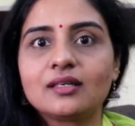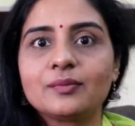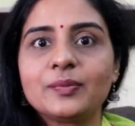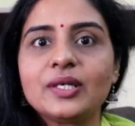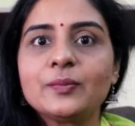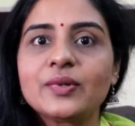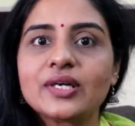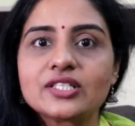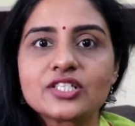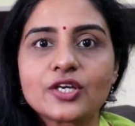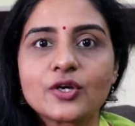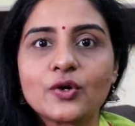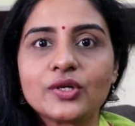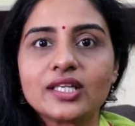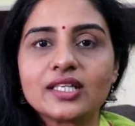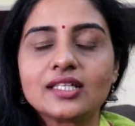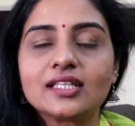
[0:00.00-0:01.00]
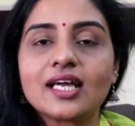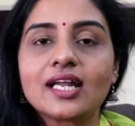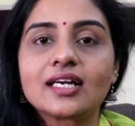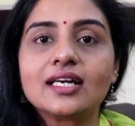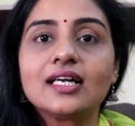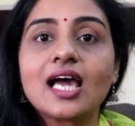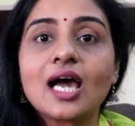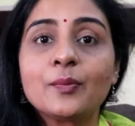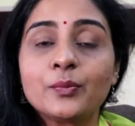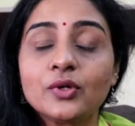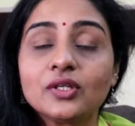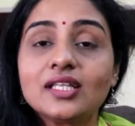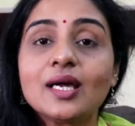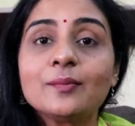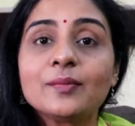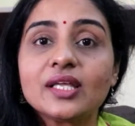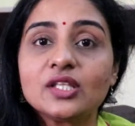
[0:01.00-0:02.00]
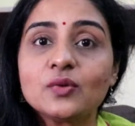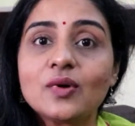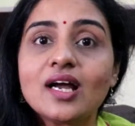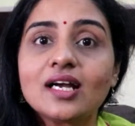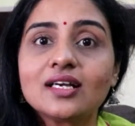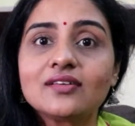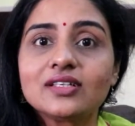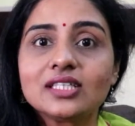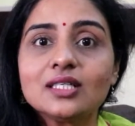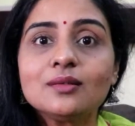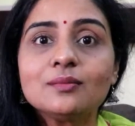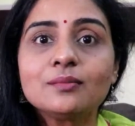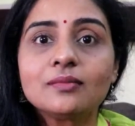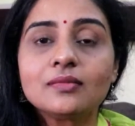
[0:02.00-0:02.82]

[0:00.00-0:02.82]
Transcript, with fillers: பின்பற்றி கொண்டிருந்தார்கள் அப்போதான் மெதுவாக வந்து